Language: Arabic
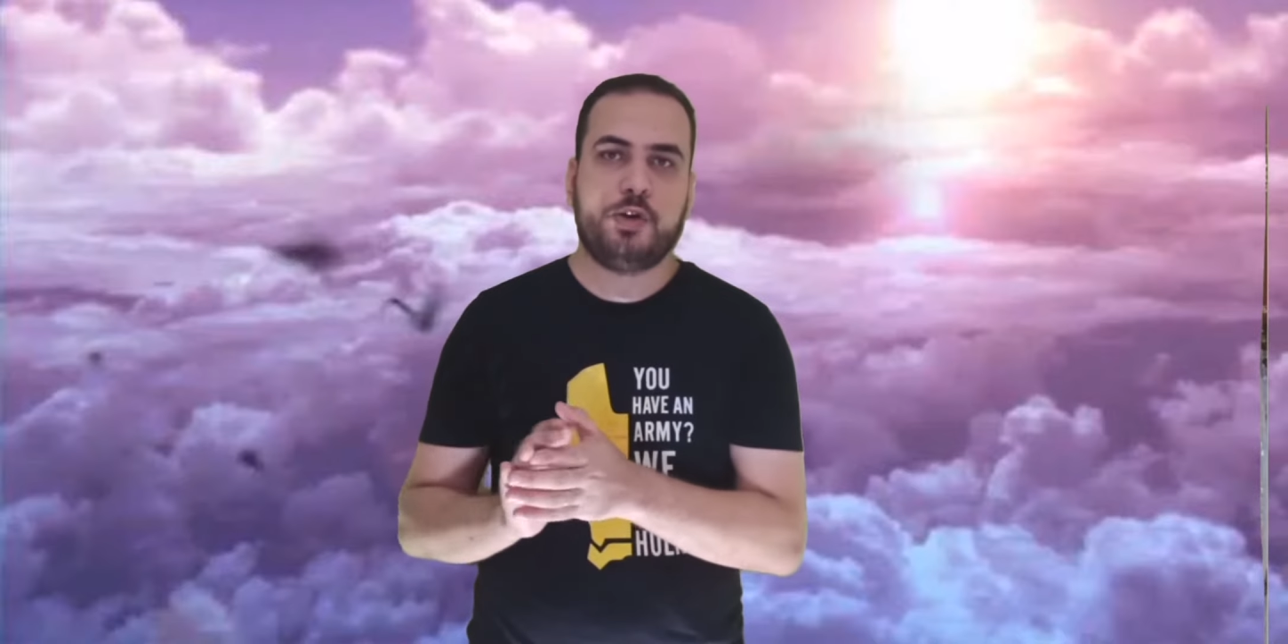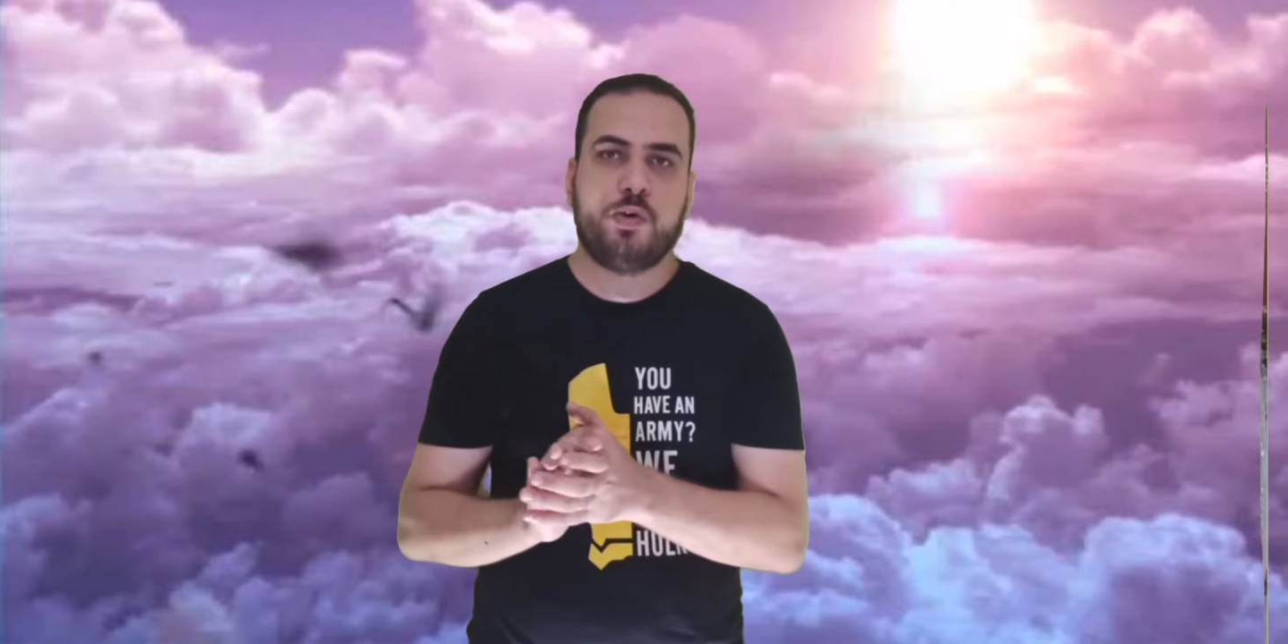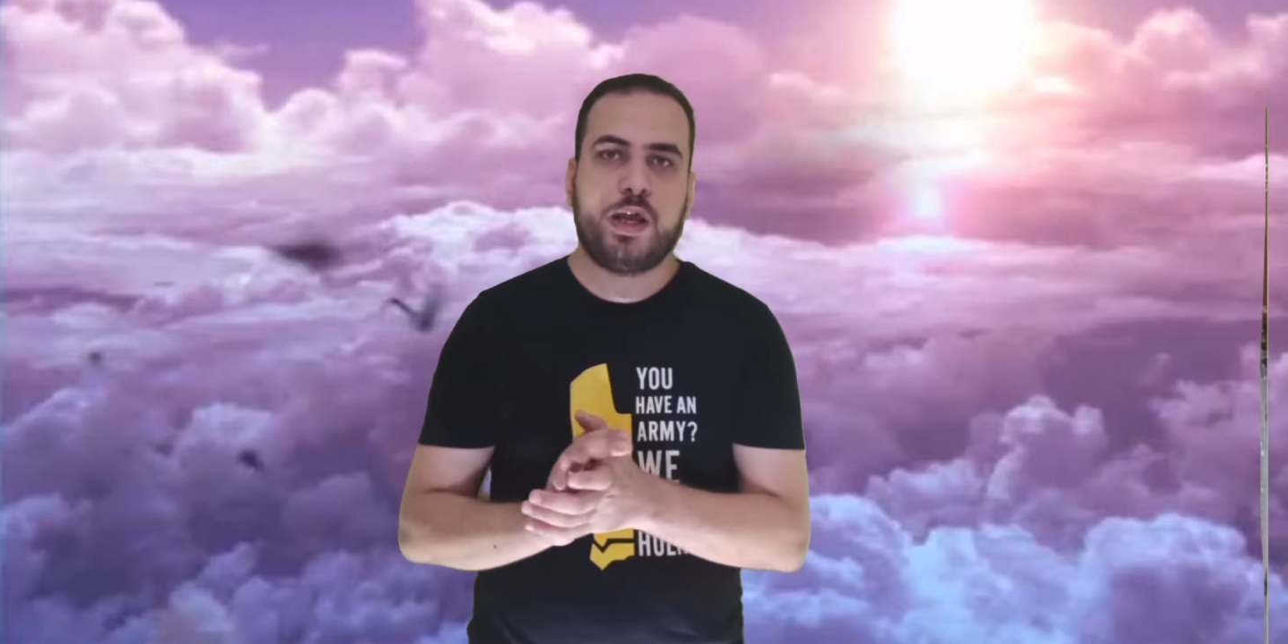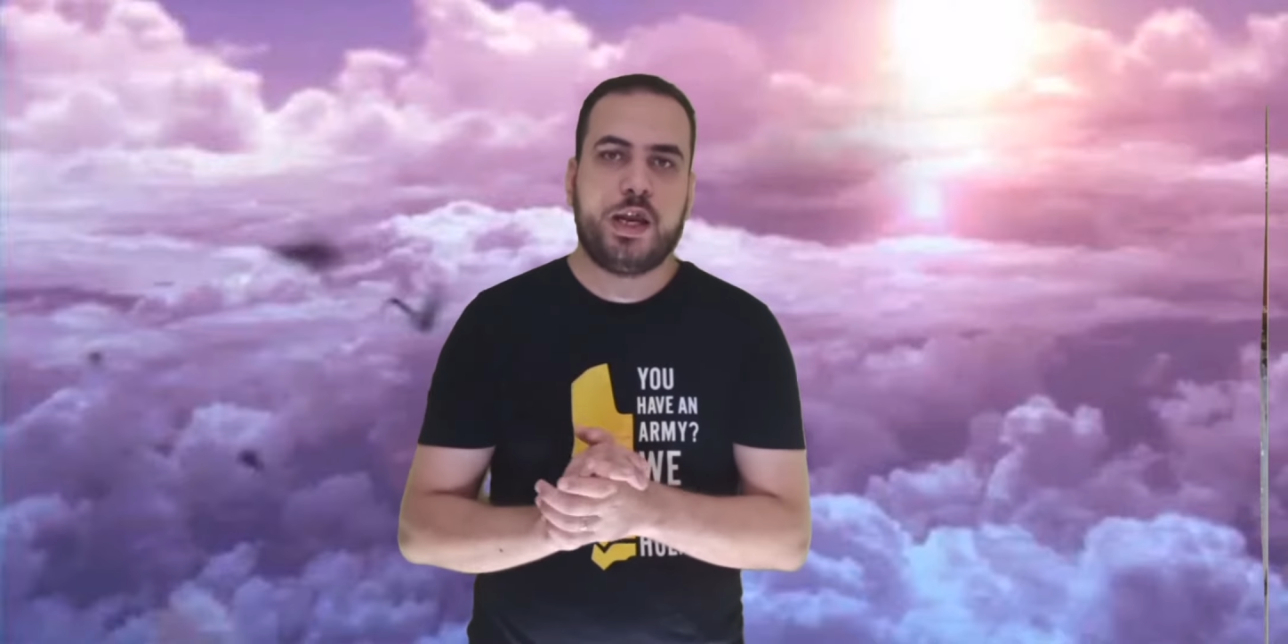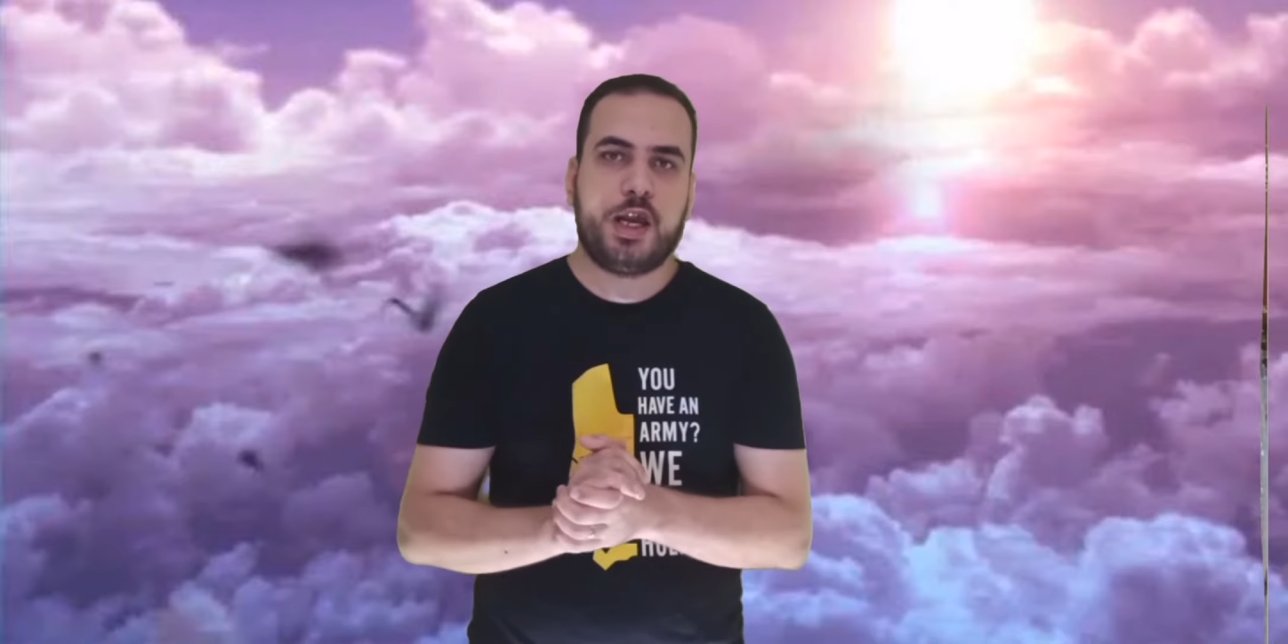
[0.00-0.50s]

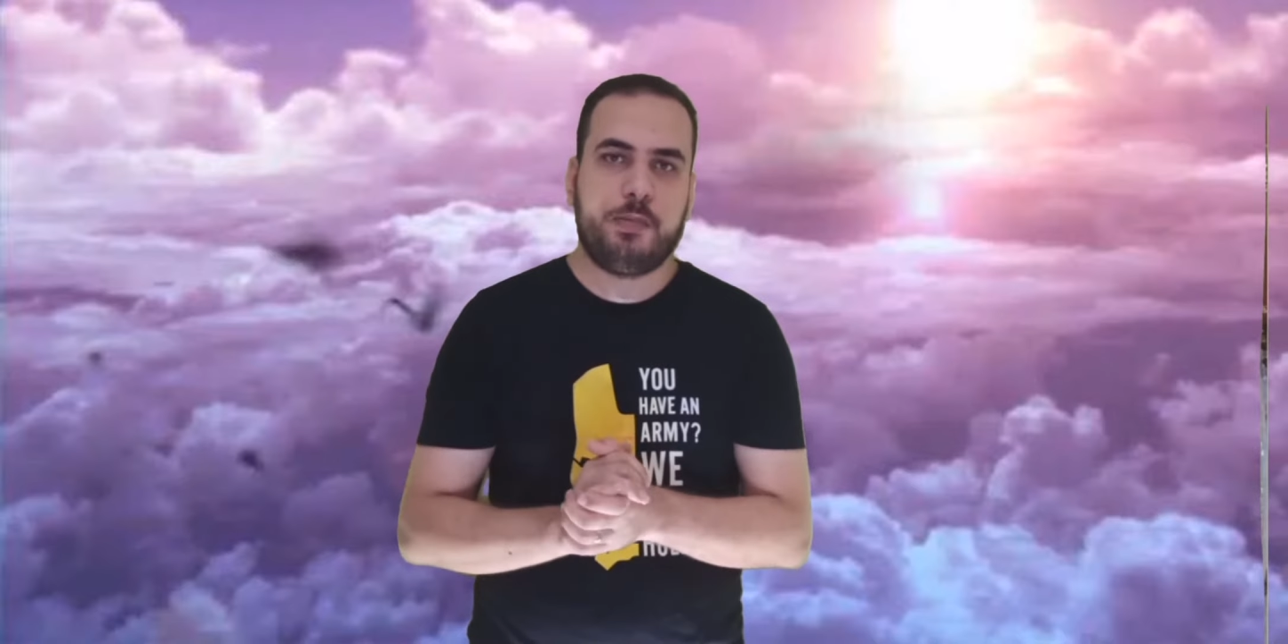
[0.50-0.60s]
تجارية